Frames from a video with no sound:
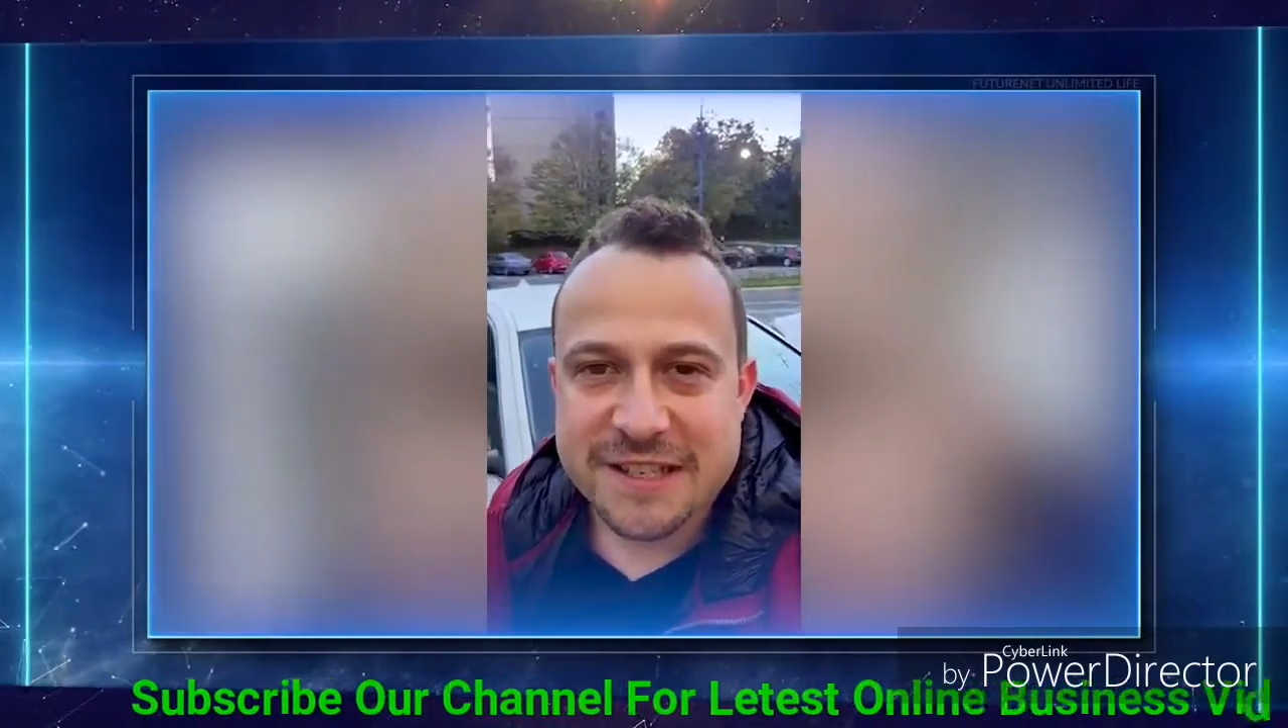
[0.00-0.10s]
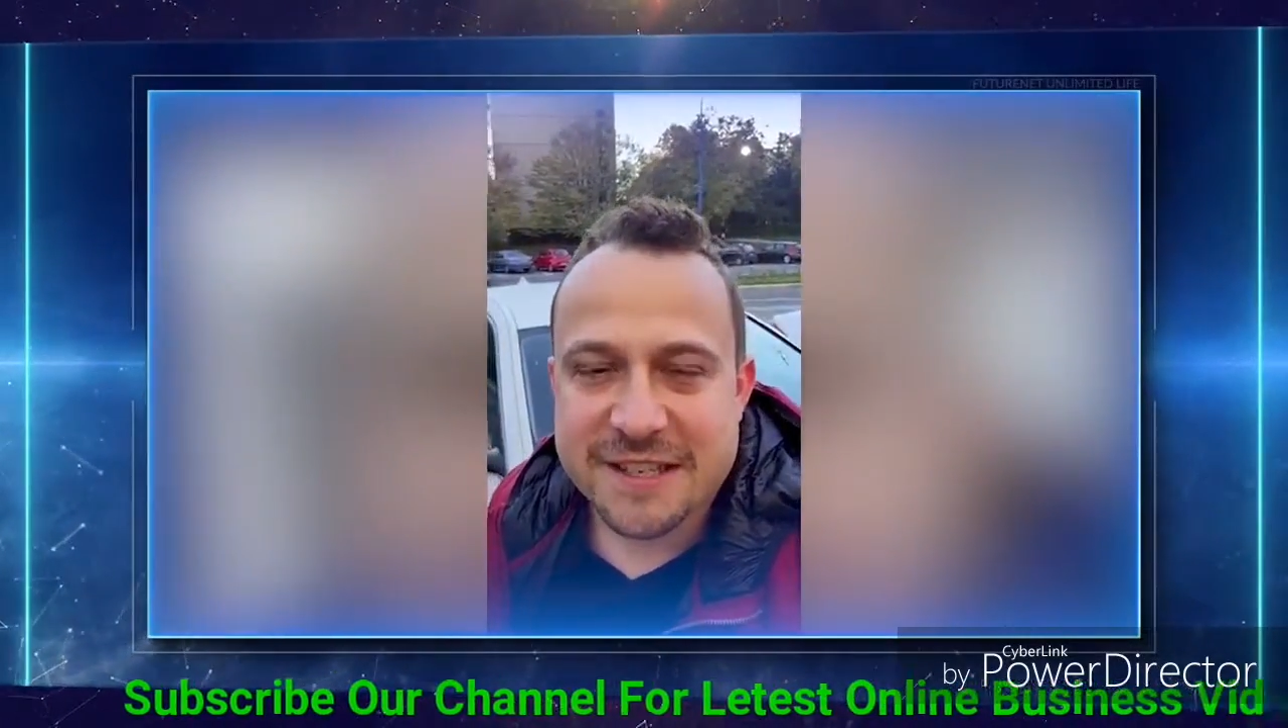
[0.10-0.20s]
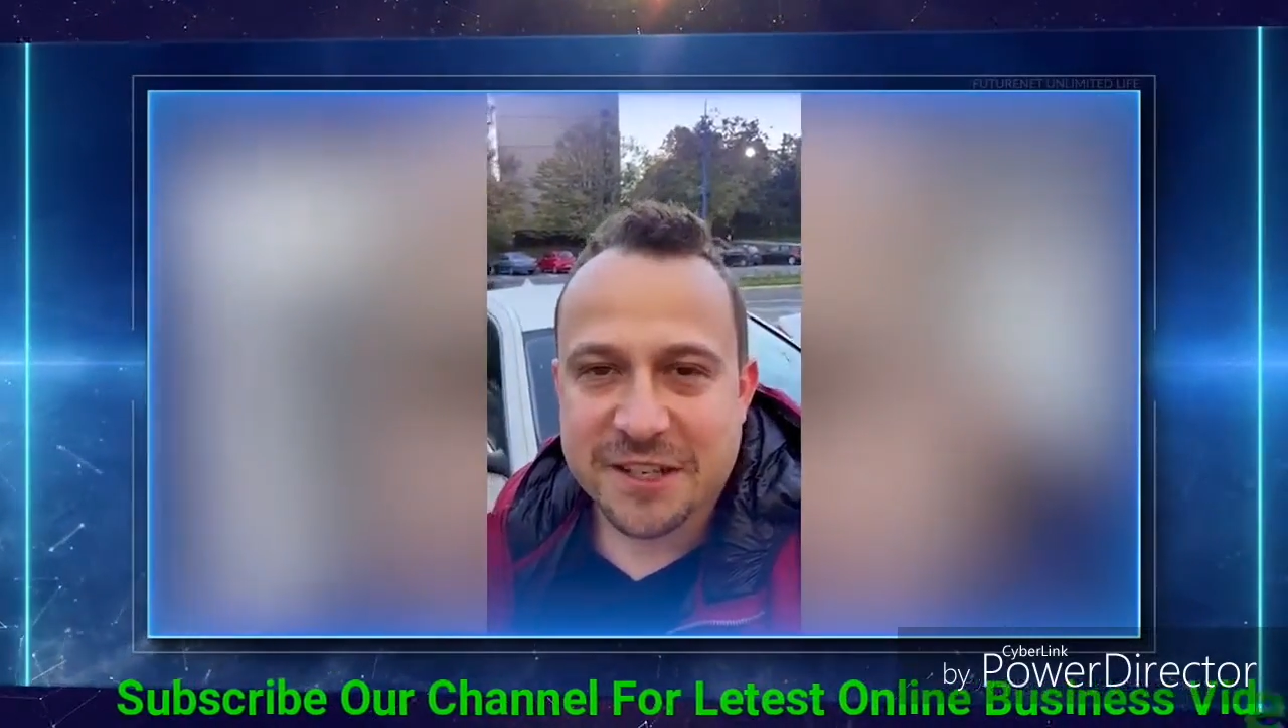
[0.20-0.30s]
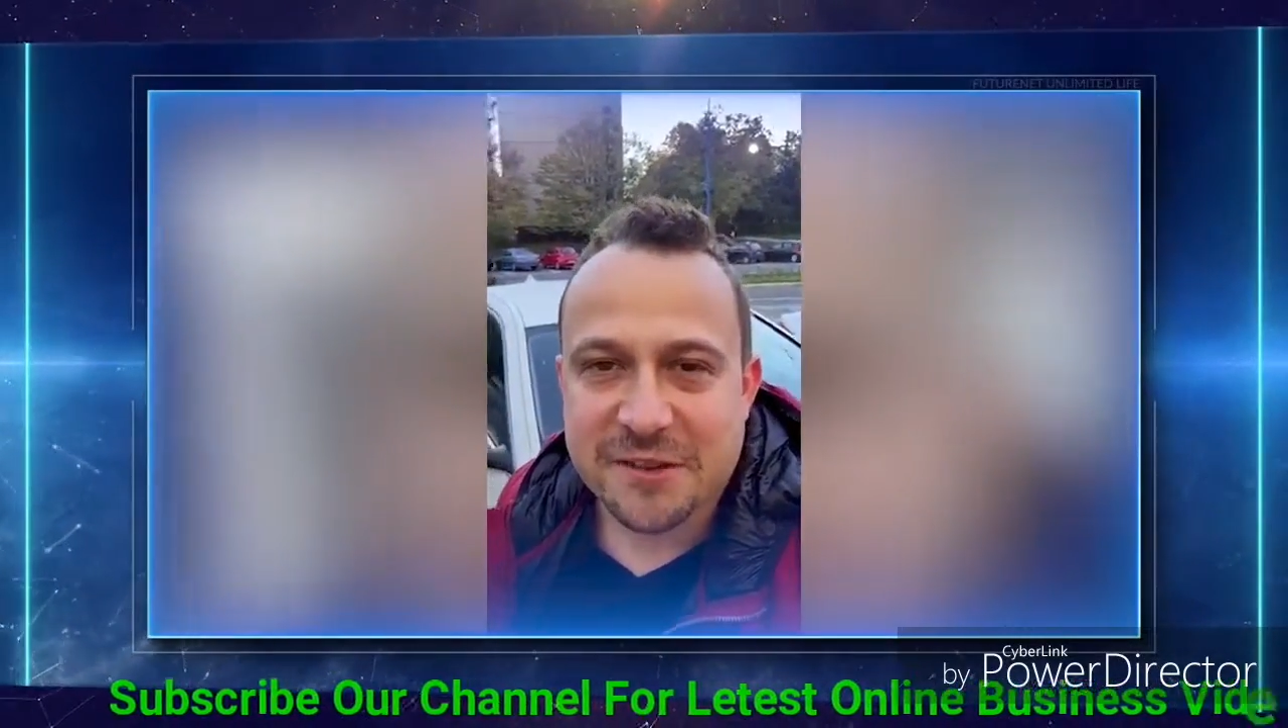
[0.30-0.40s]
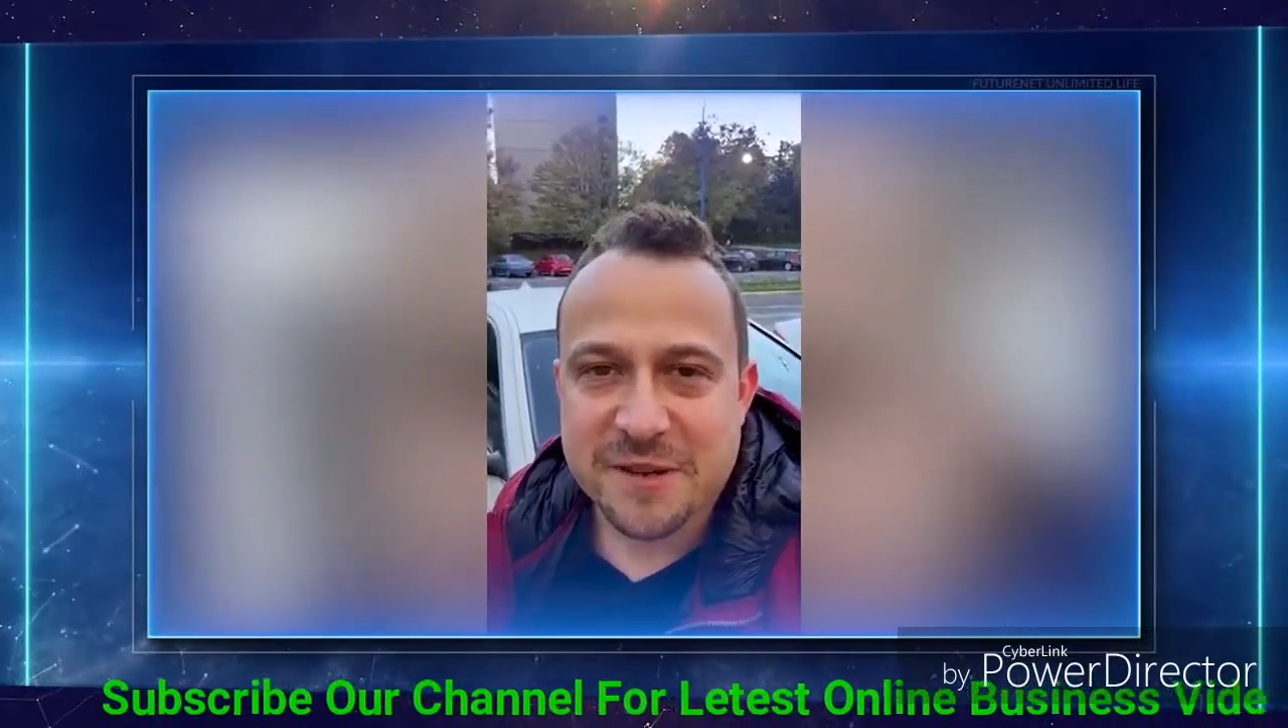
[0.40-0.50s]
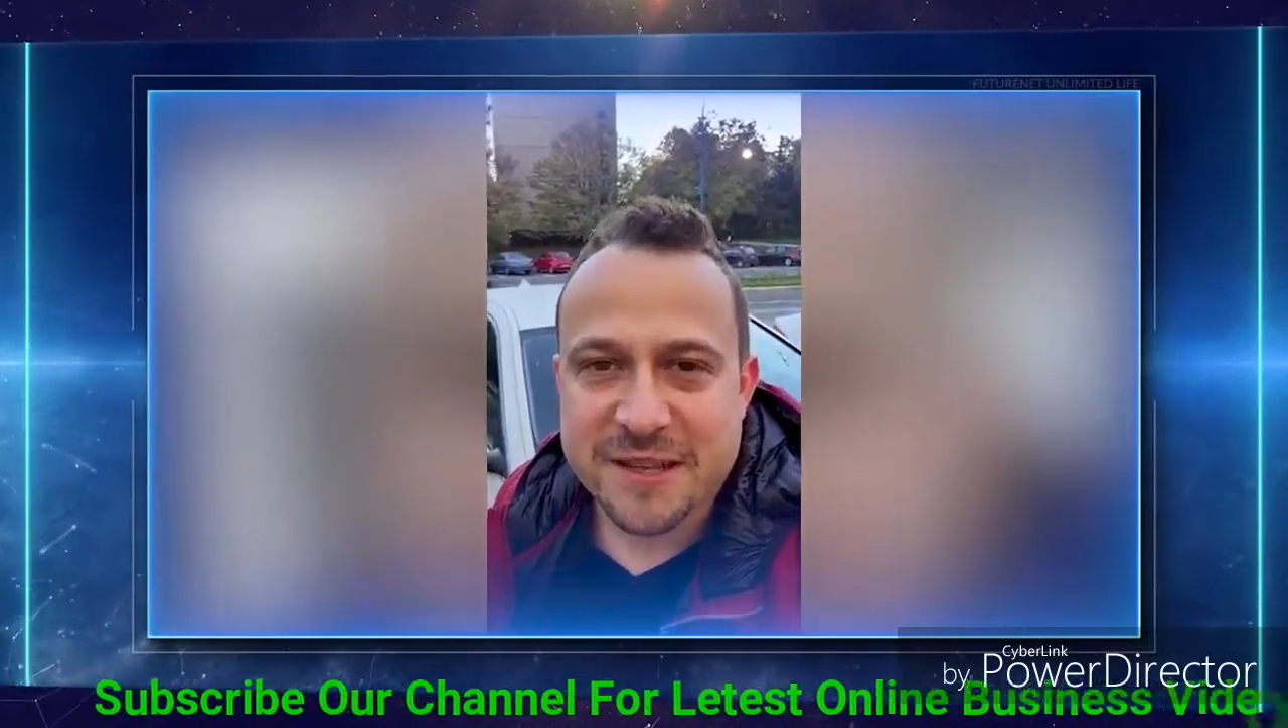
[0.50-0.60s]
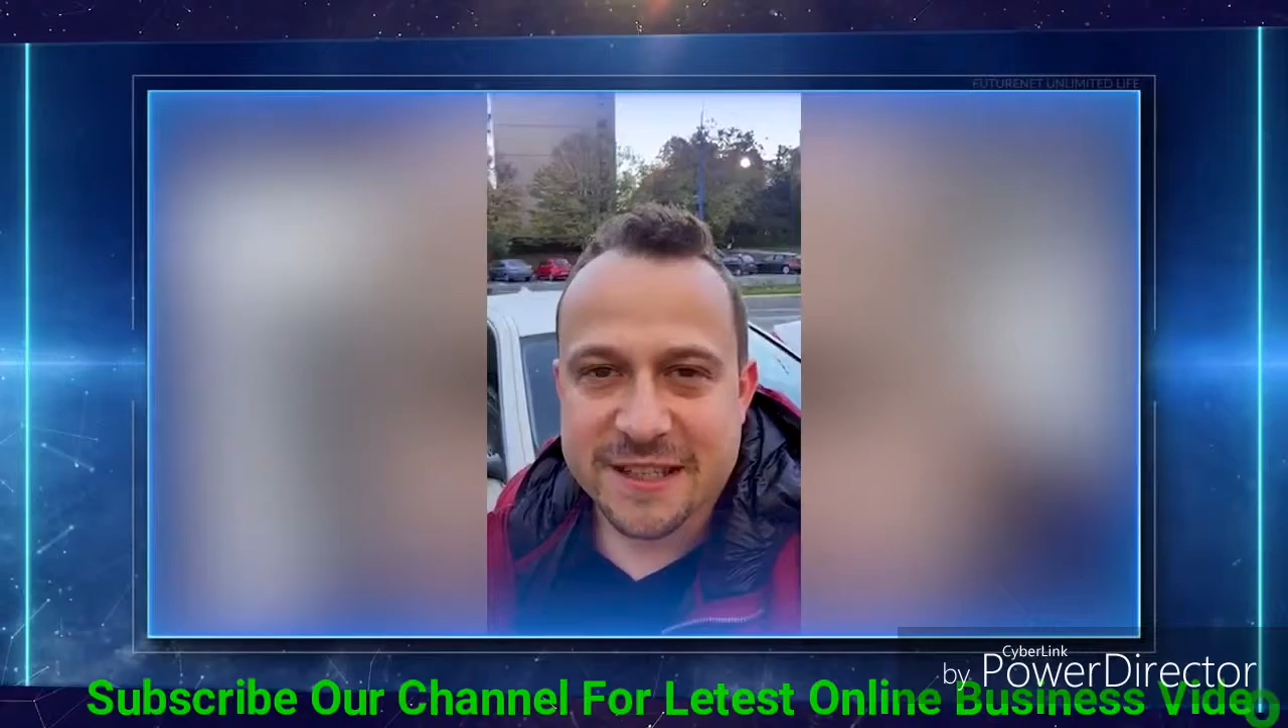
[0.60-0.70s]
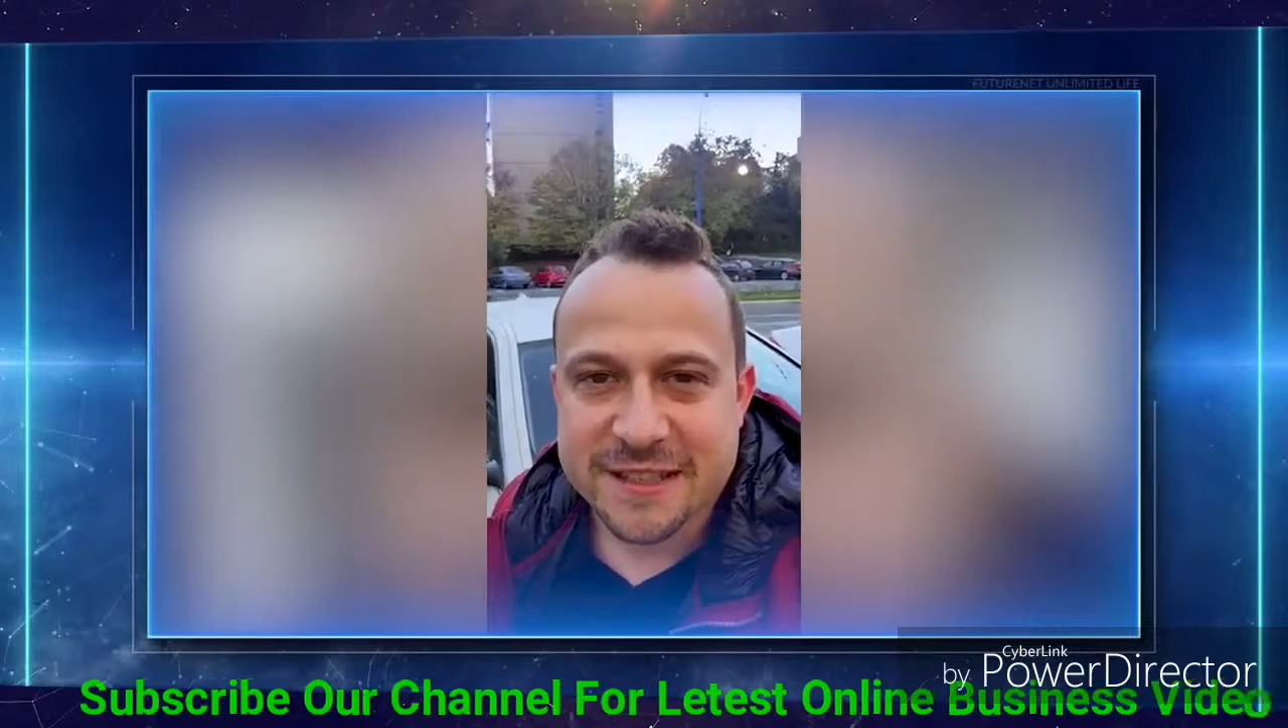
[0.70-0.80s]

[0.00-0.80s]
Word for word: z tego miejsca